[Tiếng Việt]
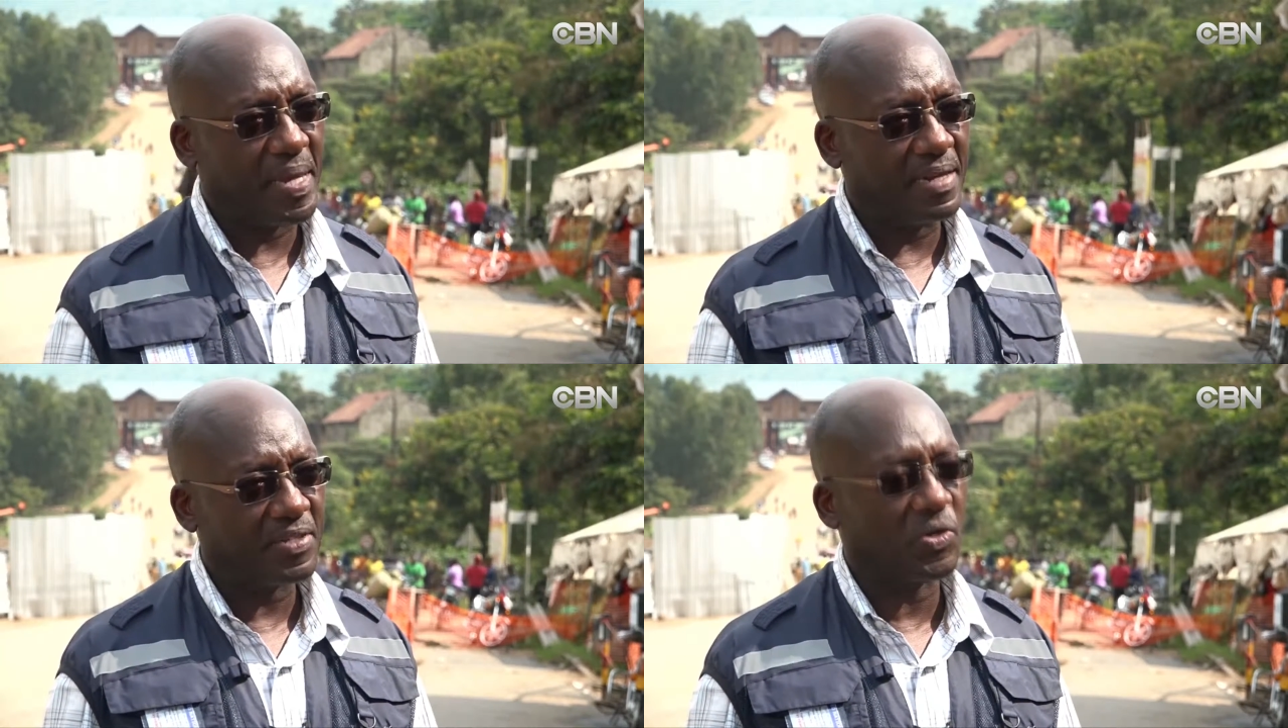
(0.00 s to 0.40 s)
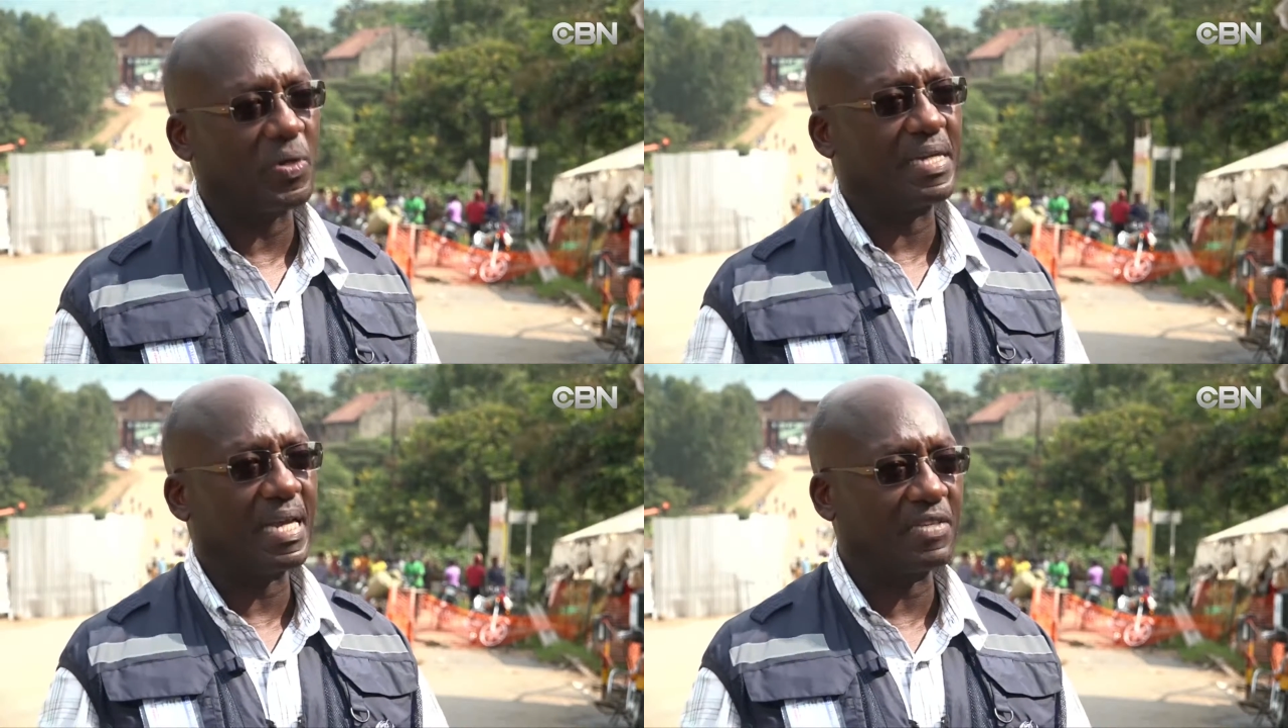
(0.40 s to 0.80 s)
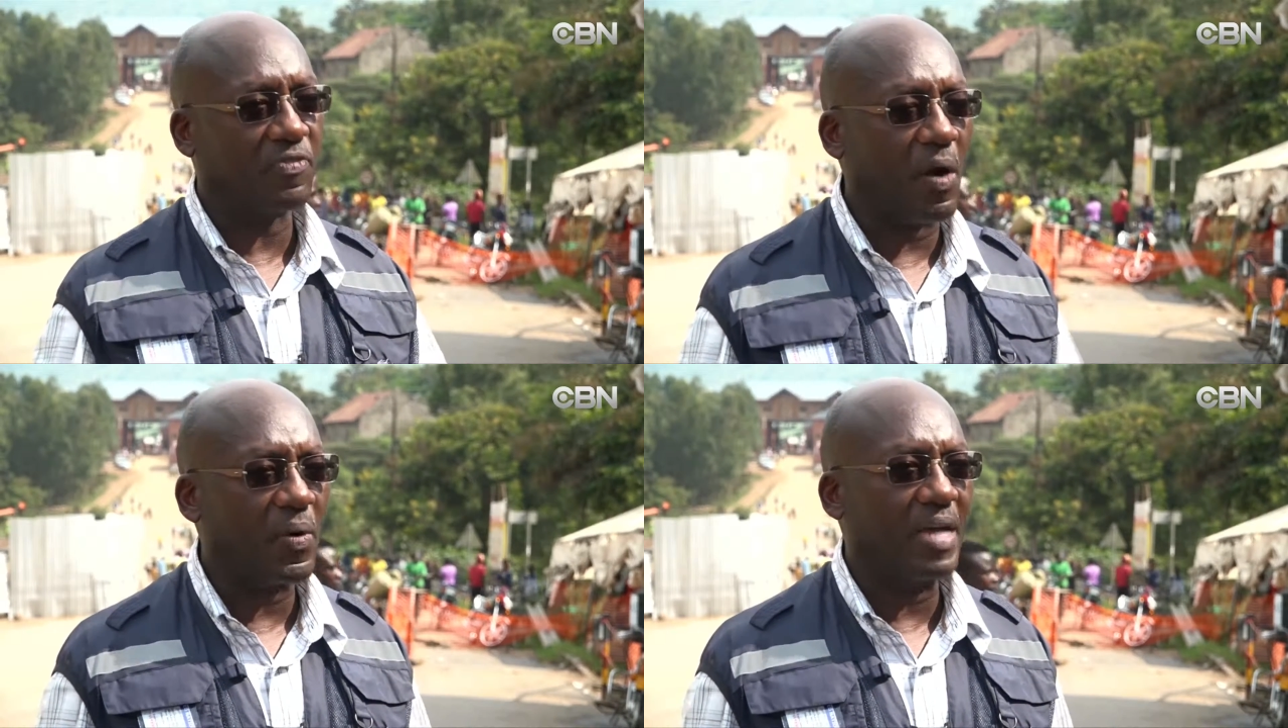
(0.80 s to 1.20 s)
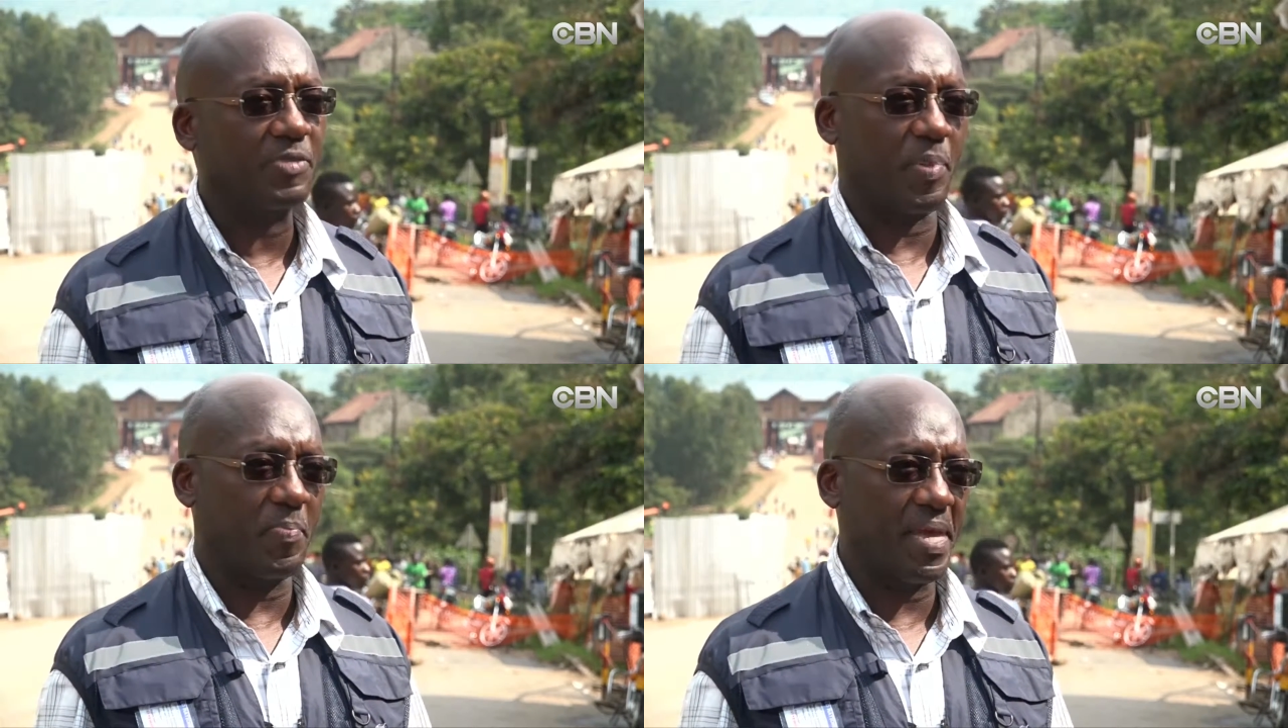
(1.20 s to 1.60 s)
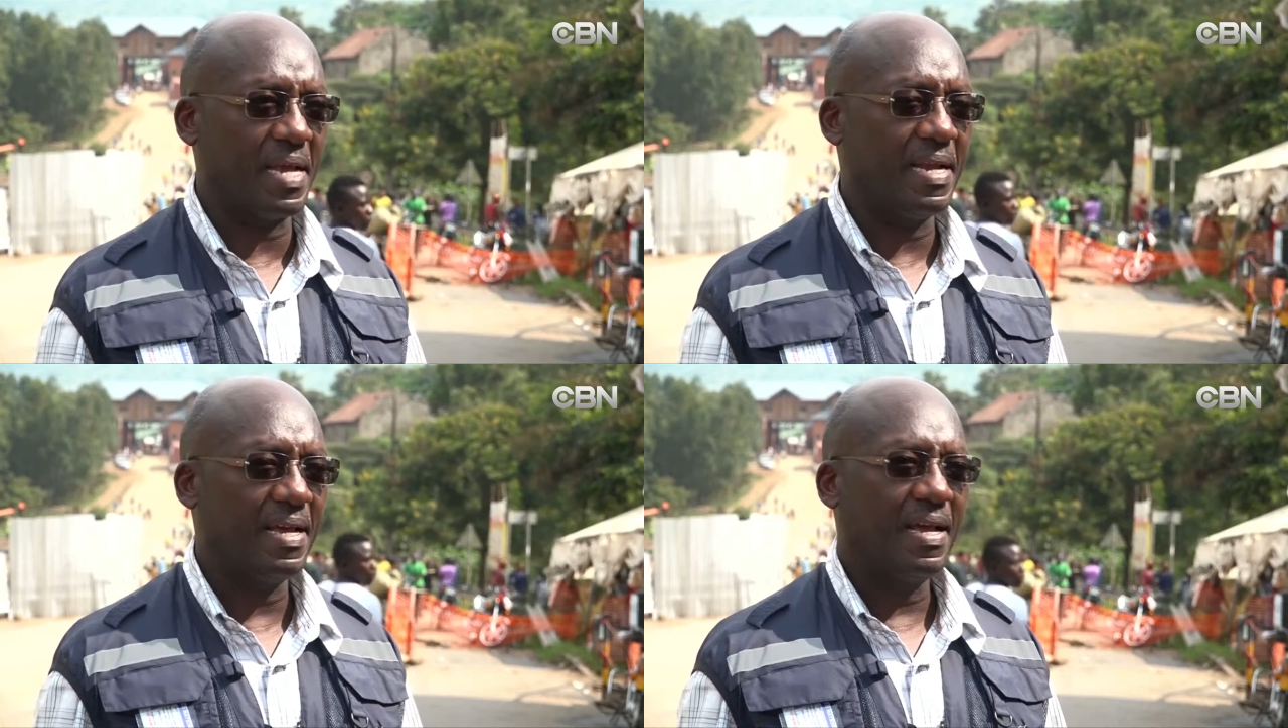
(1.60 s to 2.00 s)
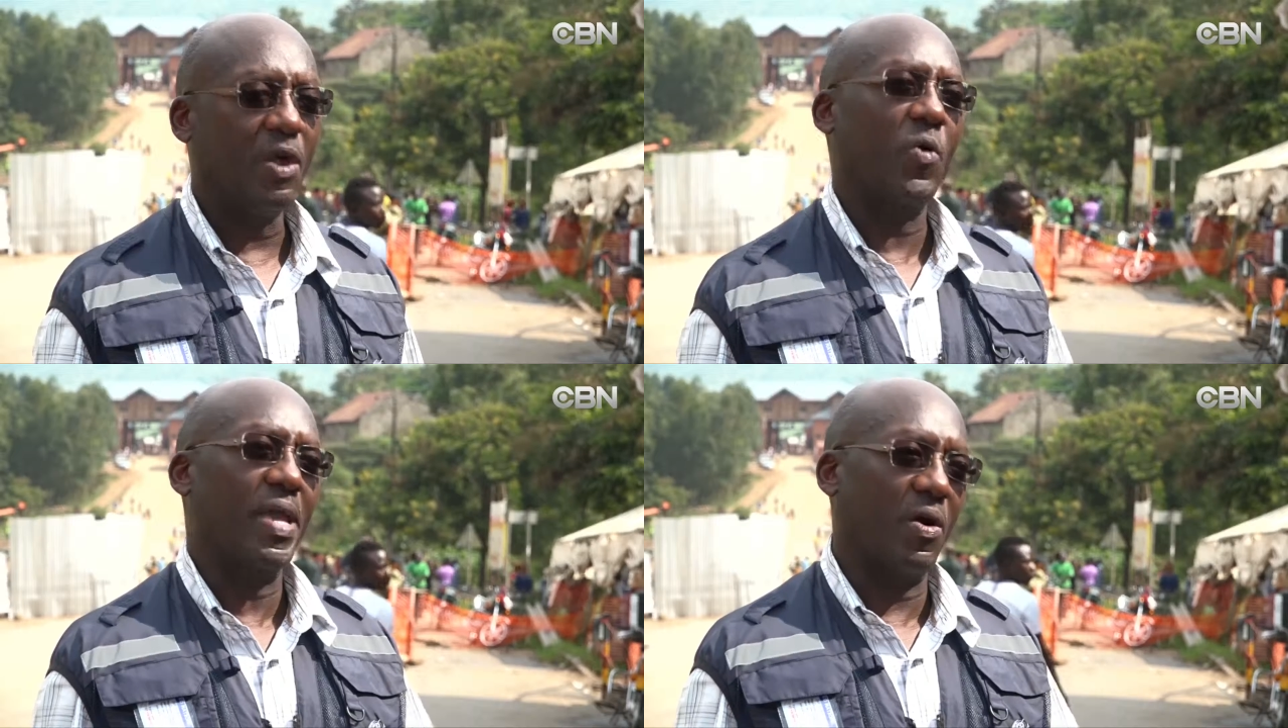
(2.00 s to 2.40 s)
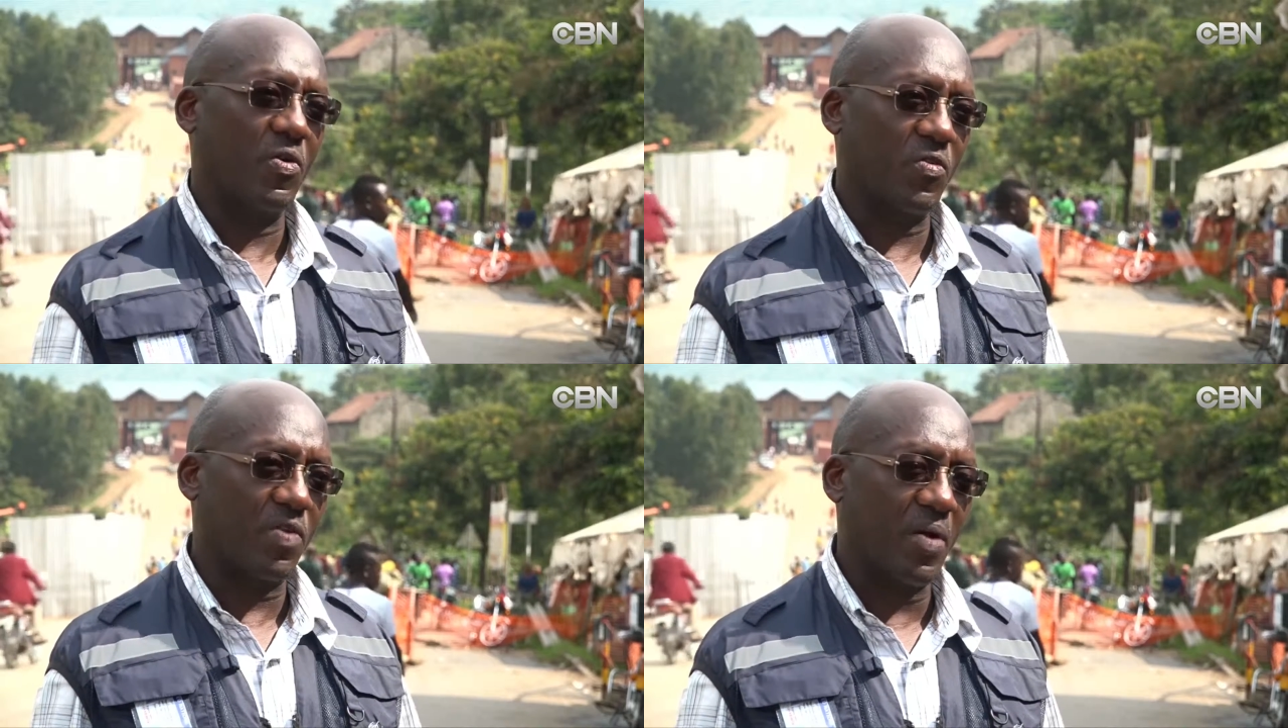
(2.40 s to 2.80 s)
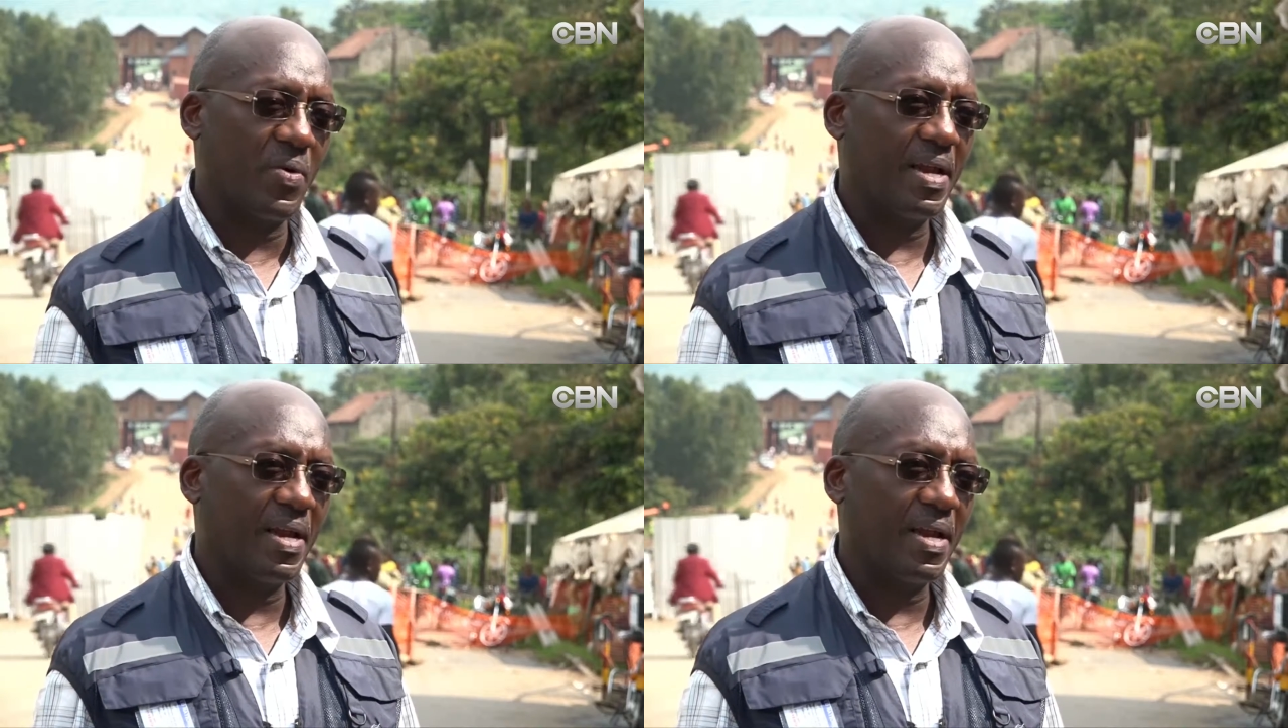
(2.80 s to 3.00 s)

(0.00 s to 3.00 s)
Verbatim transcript: Bệnh này thường lây lan qua đường dịch tiết của cơ thể,